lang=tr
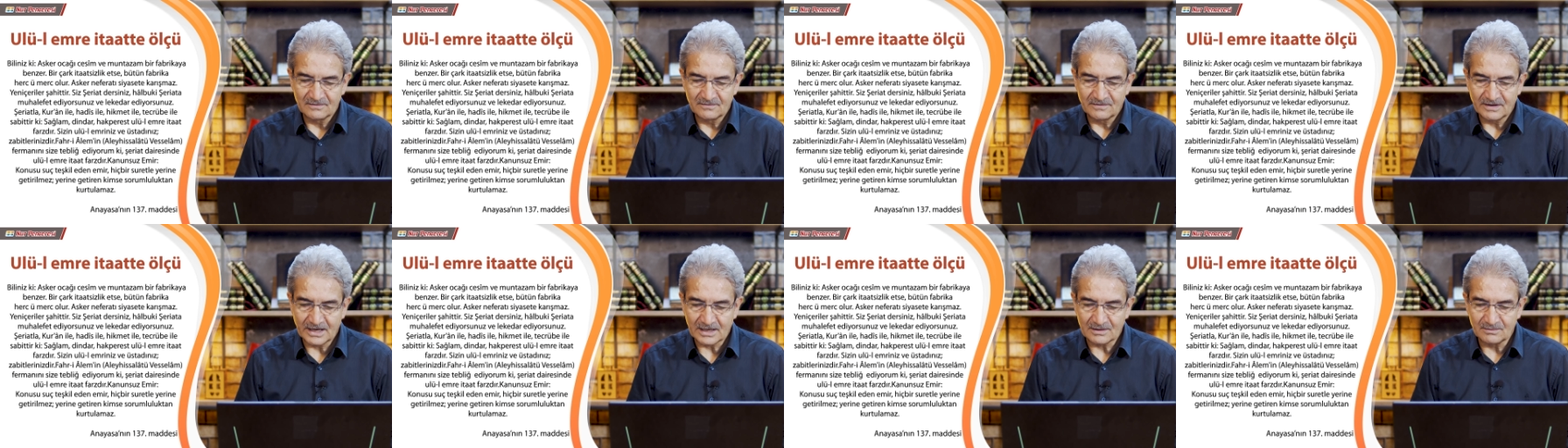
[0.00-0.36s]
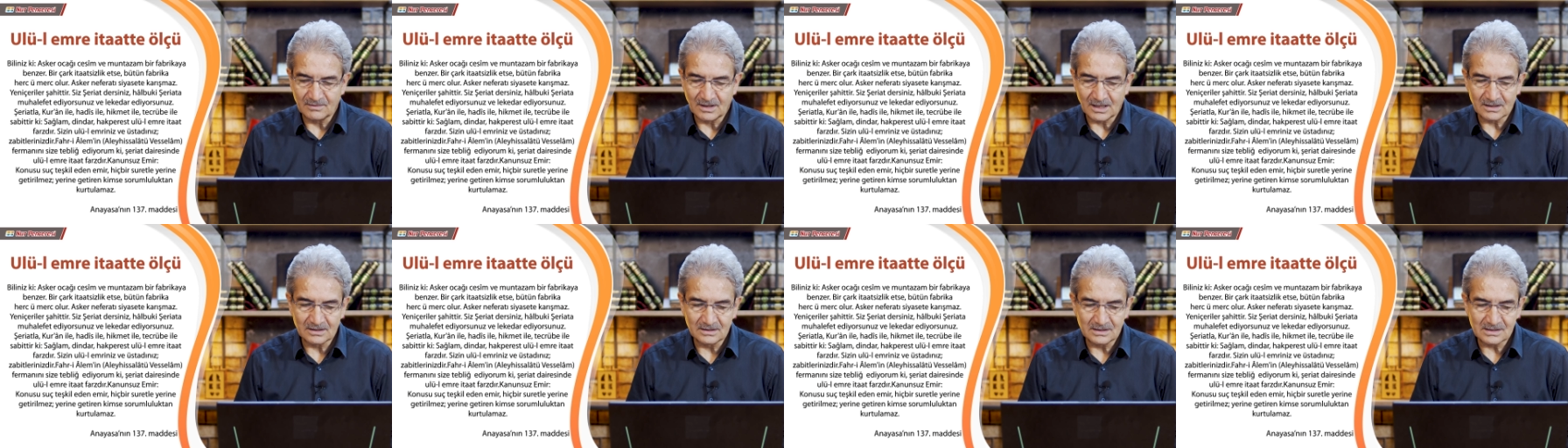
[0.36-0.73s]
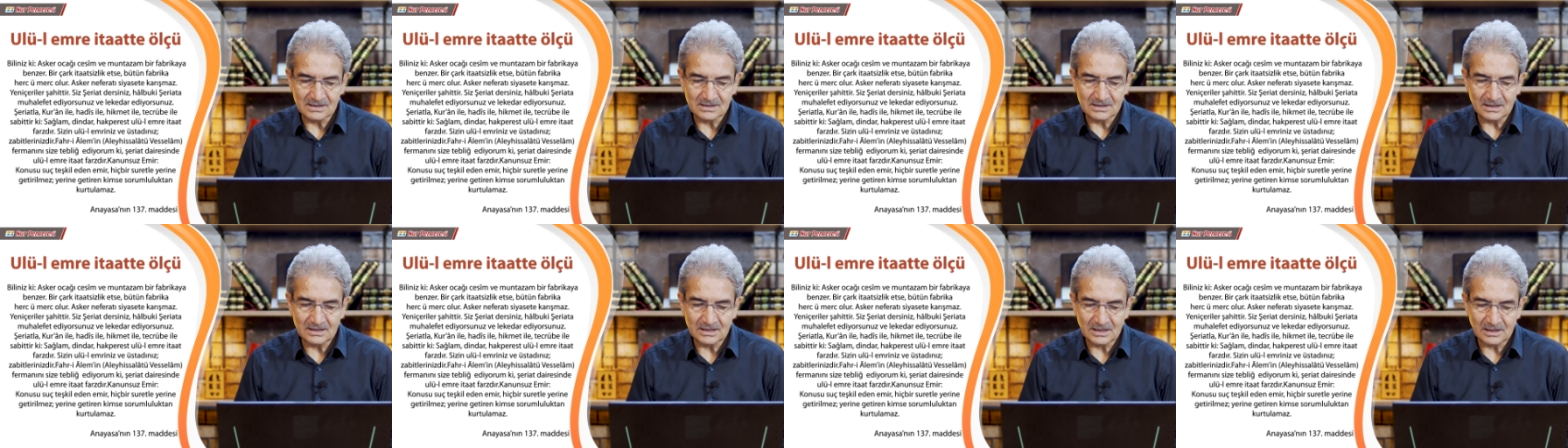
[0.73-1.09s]
fermanını
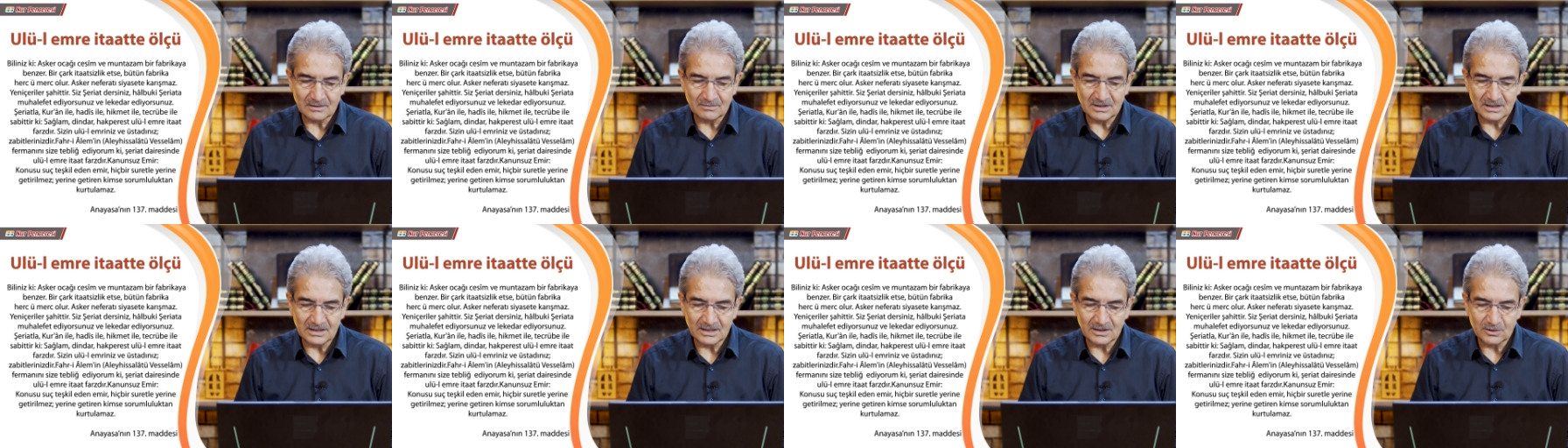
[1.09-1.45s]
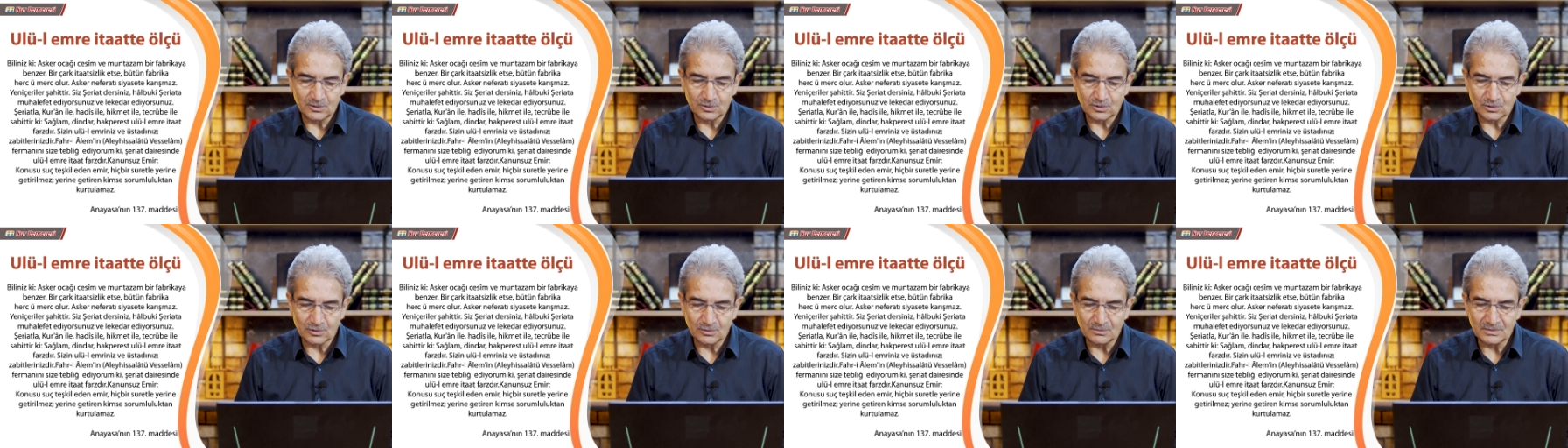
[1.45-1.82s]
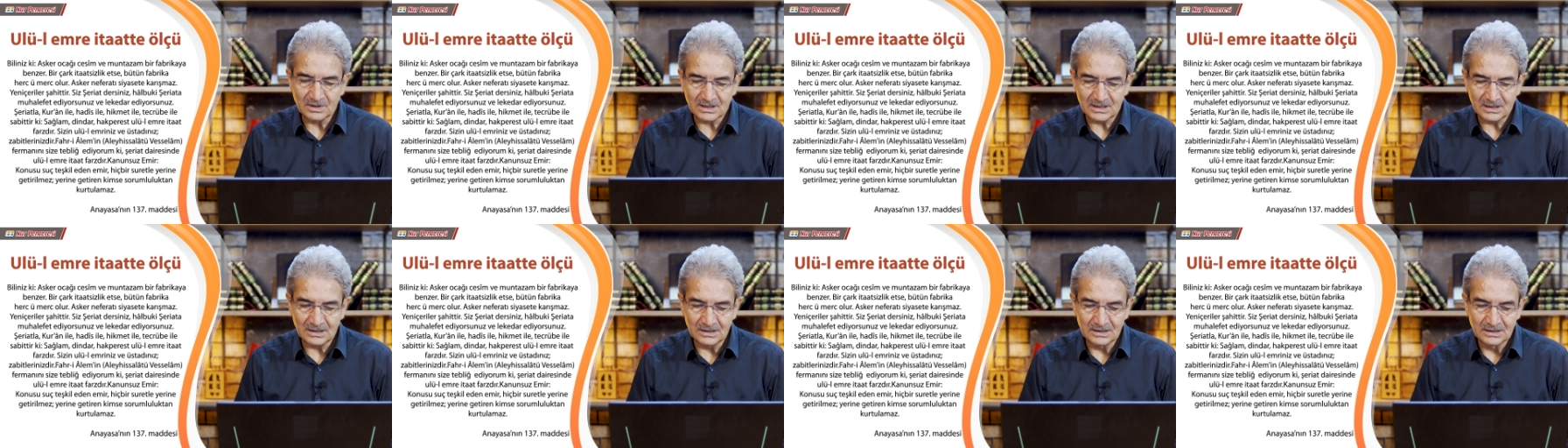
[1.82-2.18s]
size tebliğ ediyorum
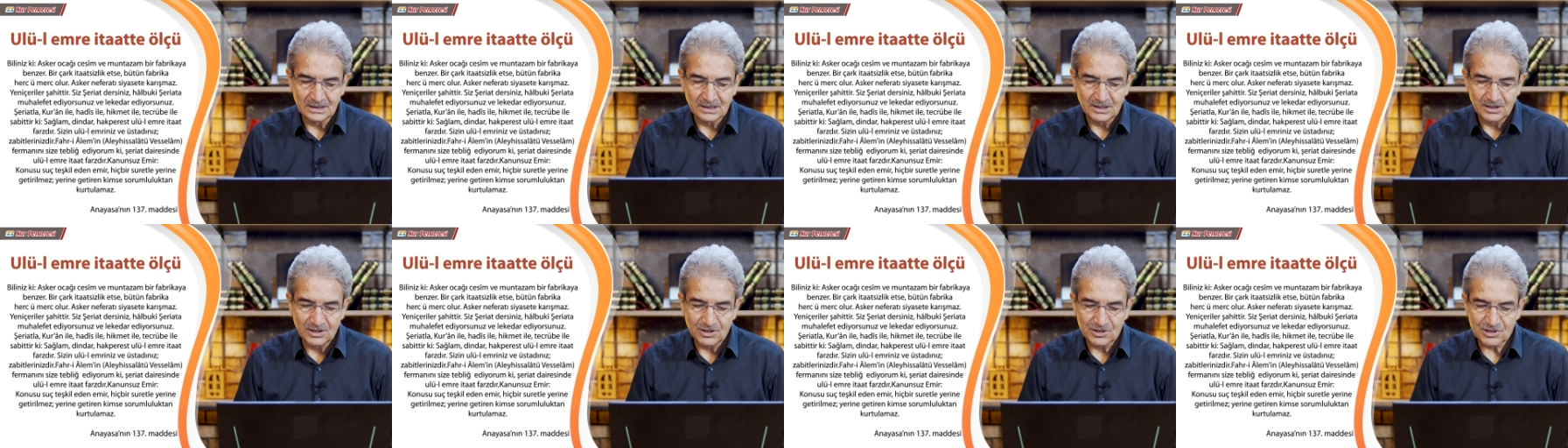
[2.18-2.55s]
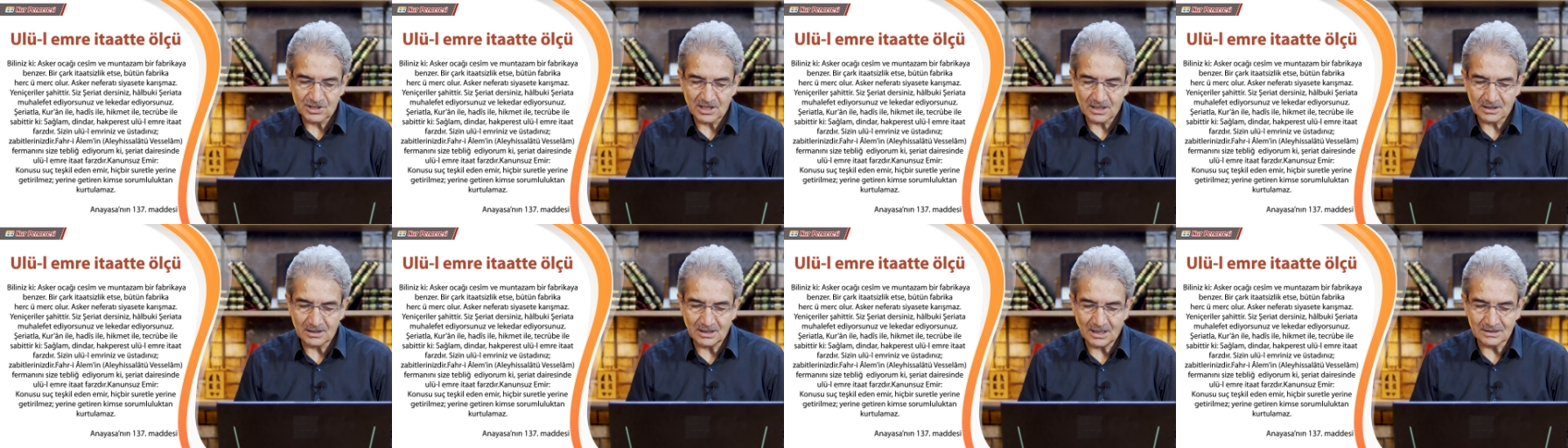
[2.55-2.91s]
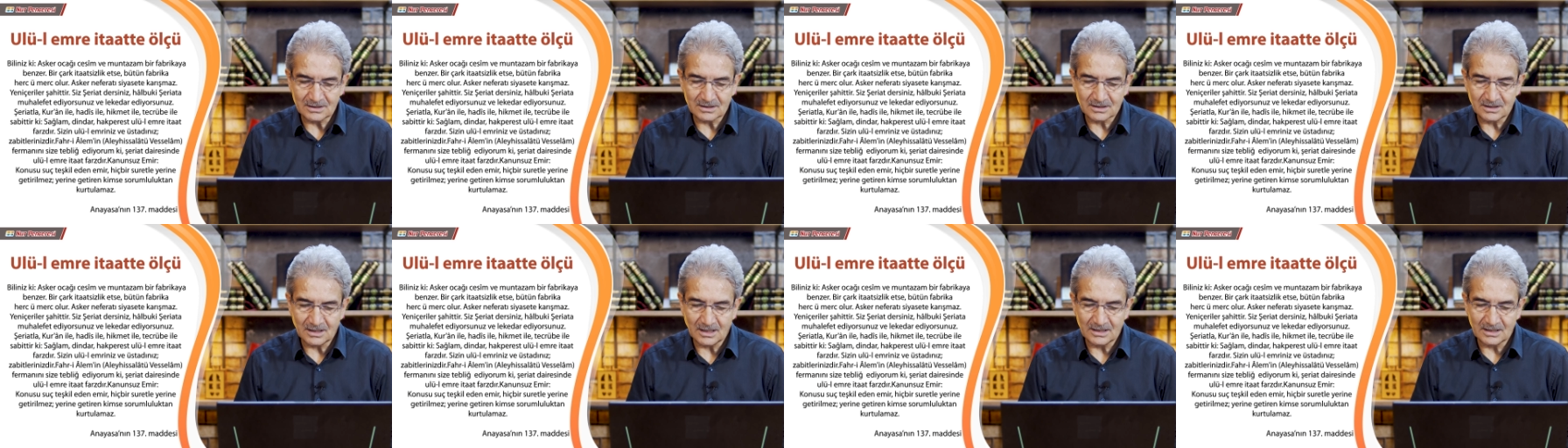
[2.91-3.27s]
ki
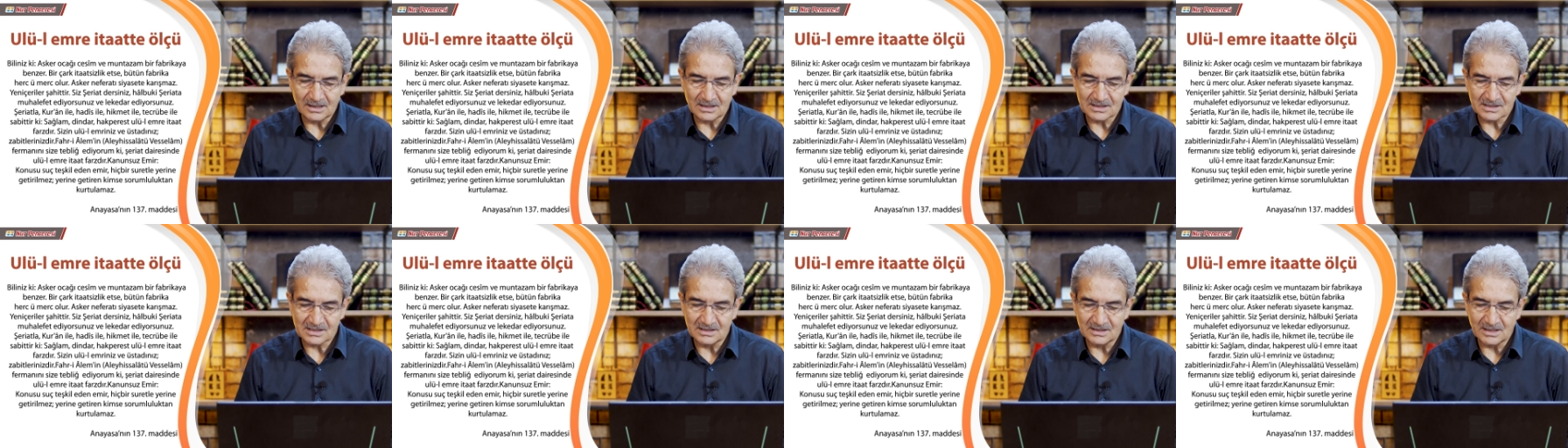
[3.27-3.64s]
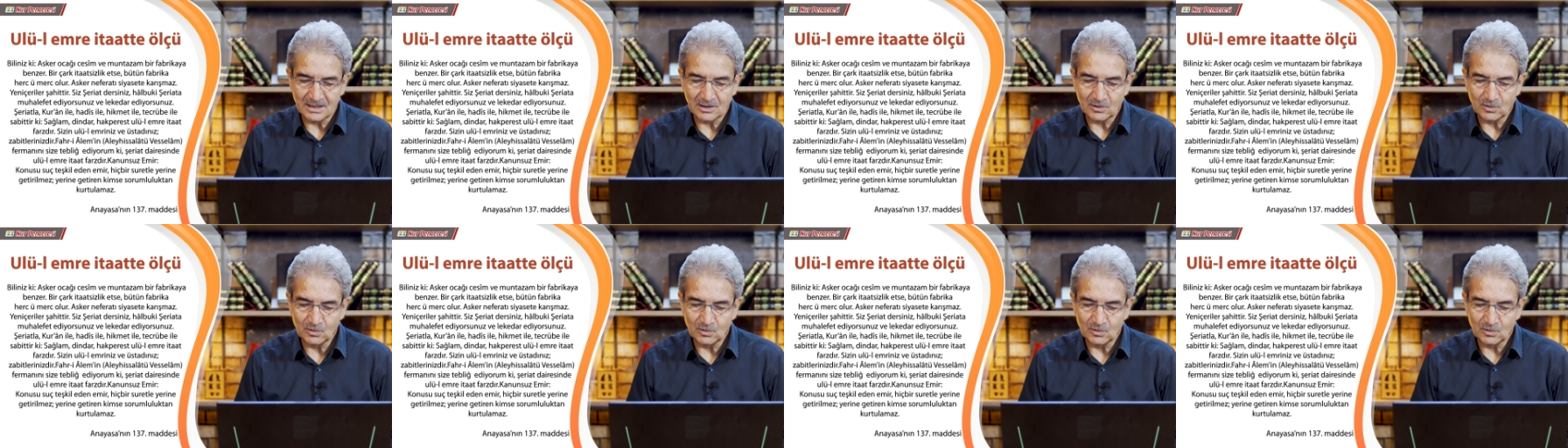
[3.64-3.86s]
şeriat dairesinde